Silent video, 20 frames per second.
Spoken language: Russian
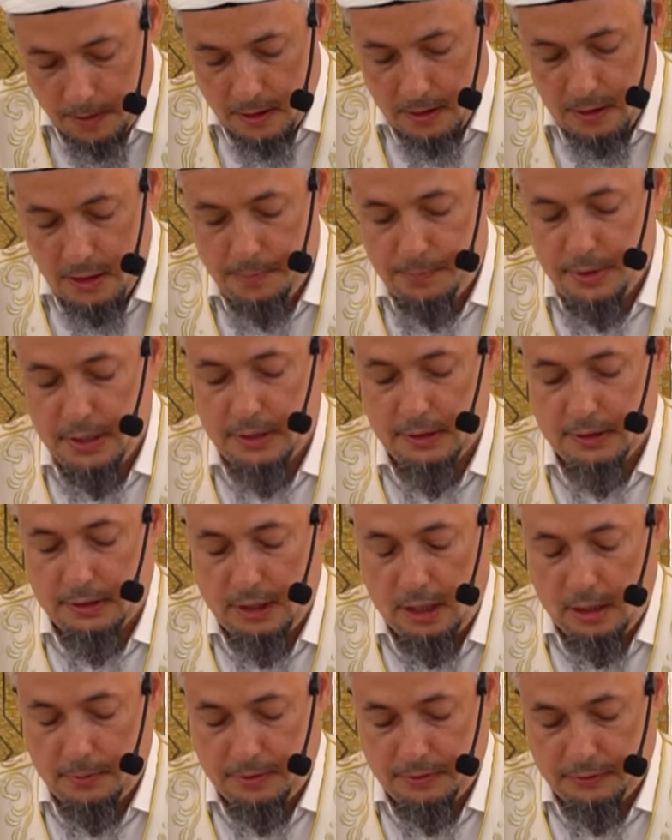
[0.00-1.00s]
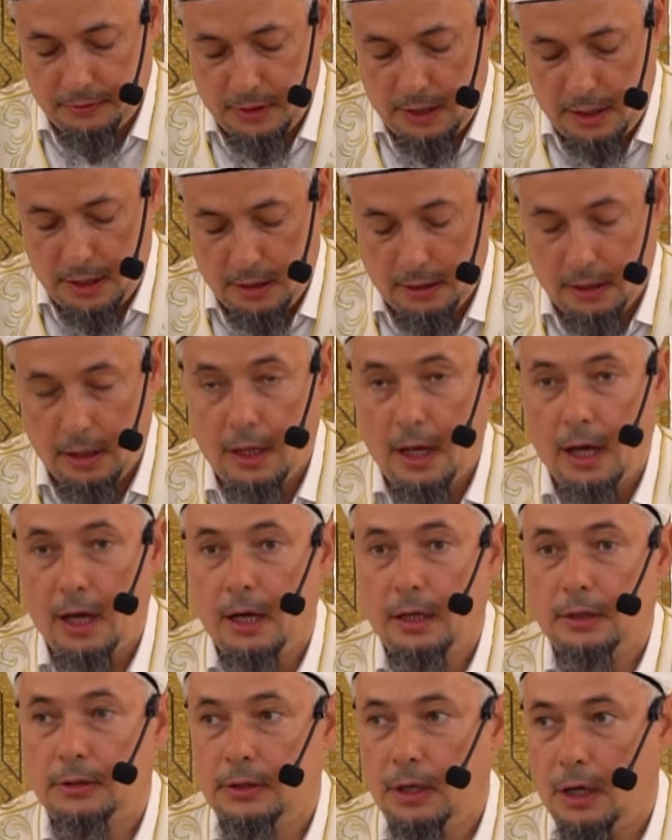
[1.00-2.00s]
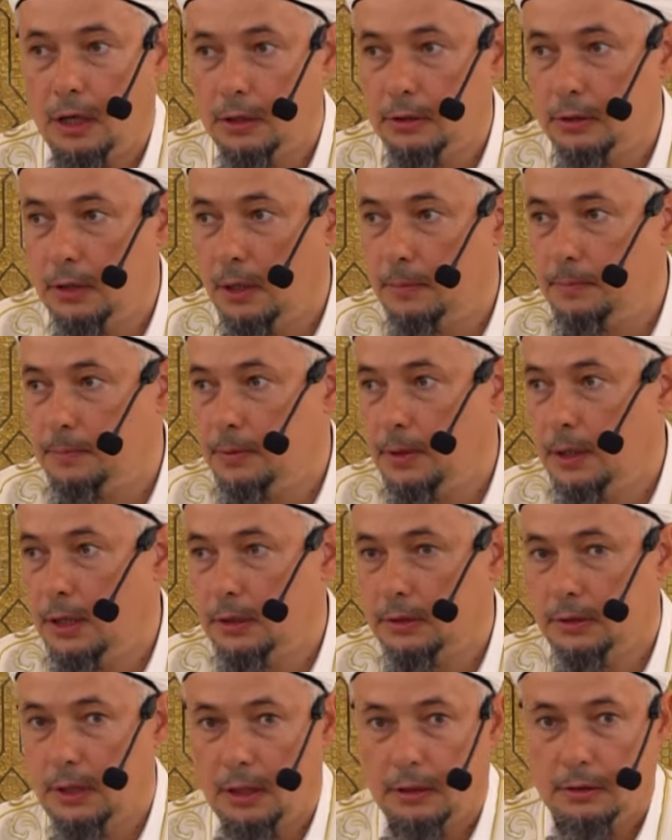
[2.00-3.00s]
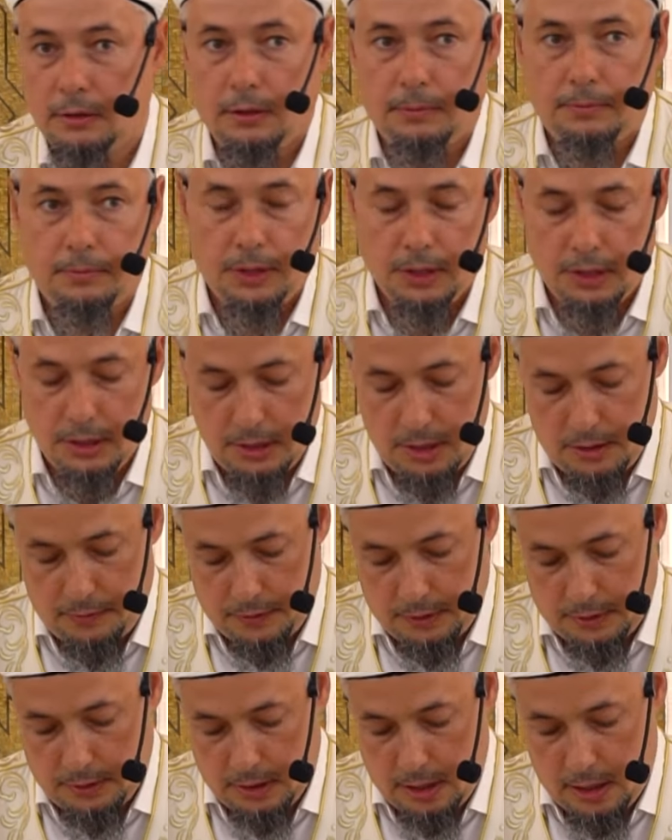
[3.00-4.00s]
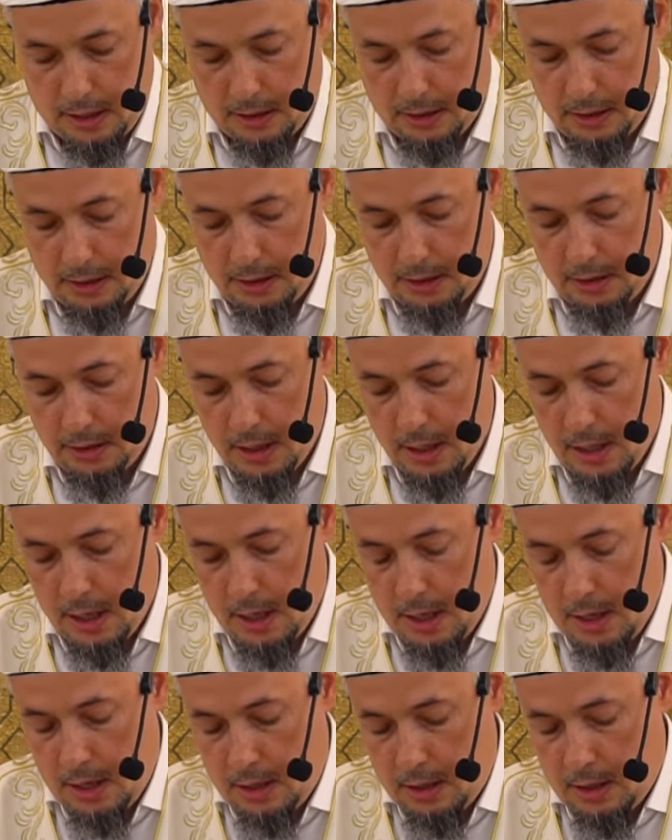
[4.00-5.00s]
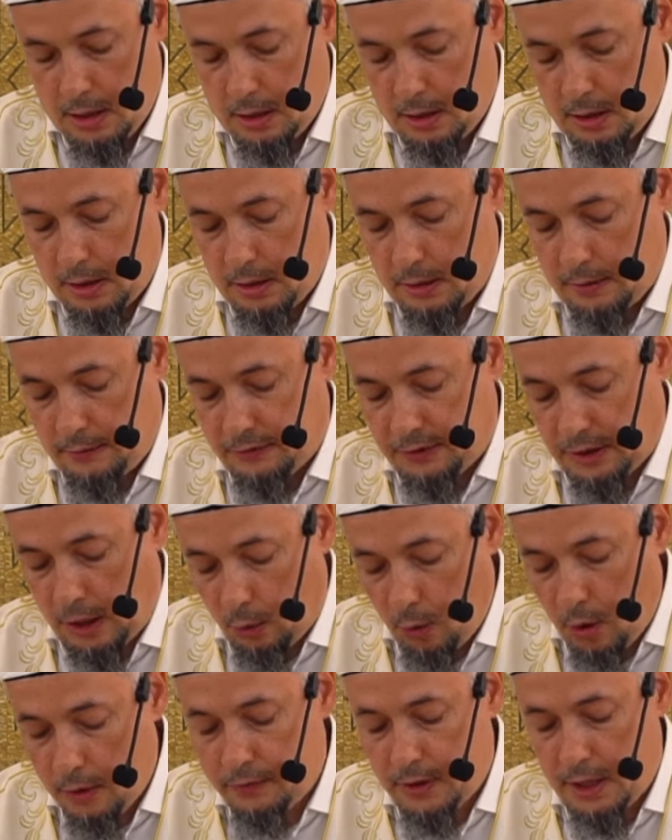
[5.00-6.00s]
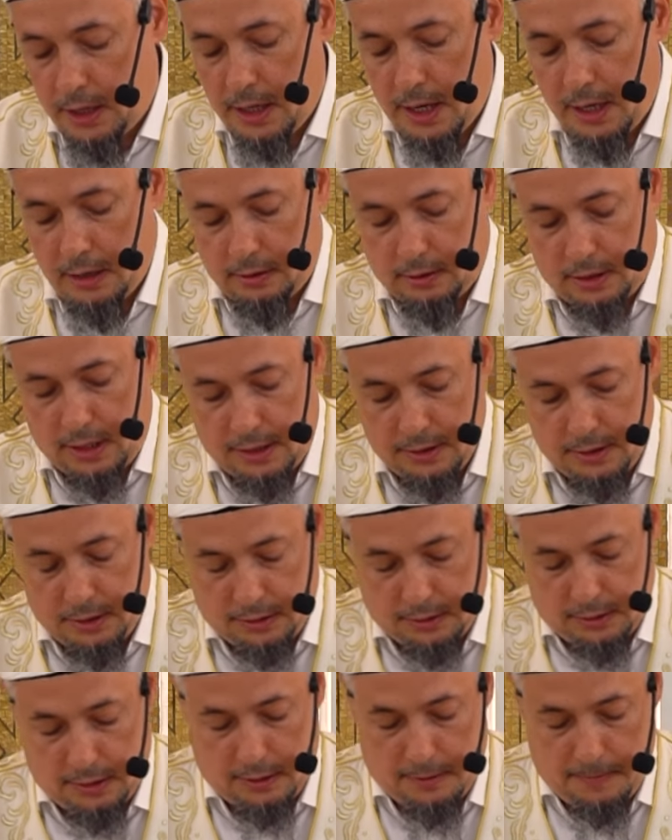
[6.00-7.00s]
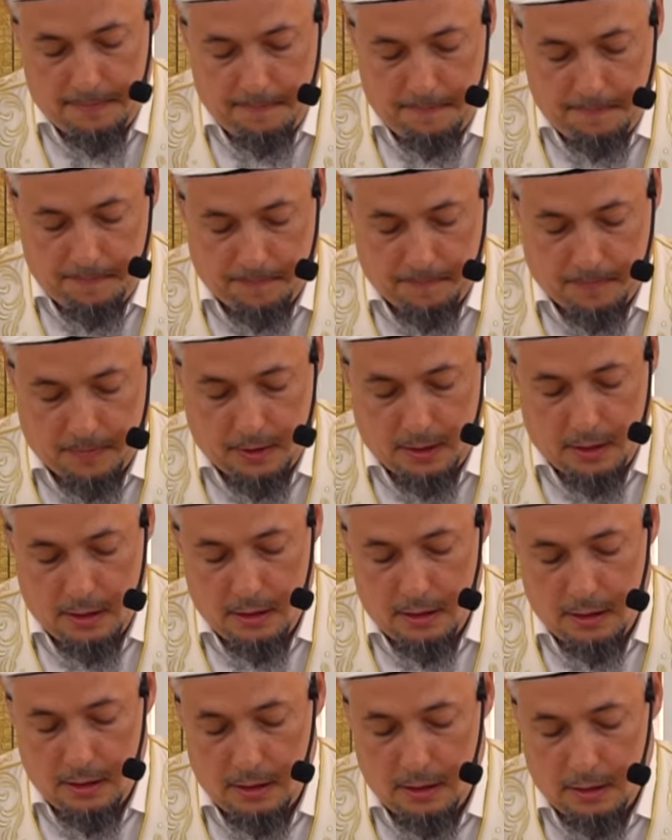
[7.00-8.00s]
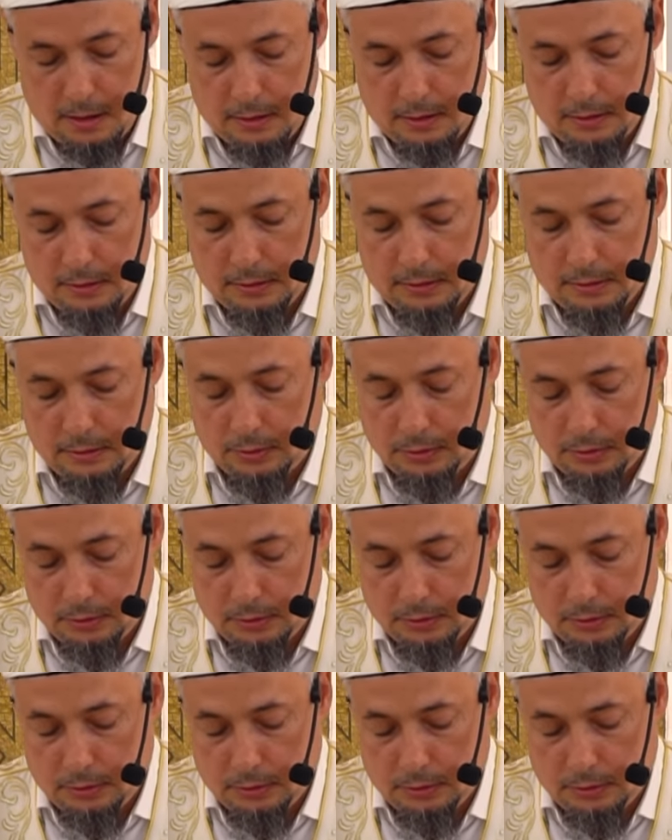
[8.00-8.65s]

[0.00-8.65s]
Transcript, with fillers: не перестал повторять, «Ля тахдаб, ля тахдаб, не гневайся». И второй вариант хадиса, э, э,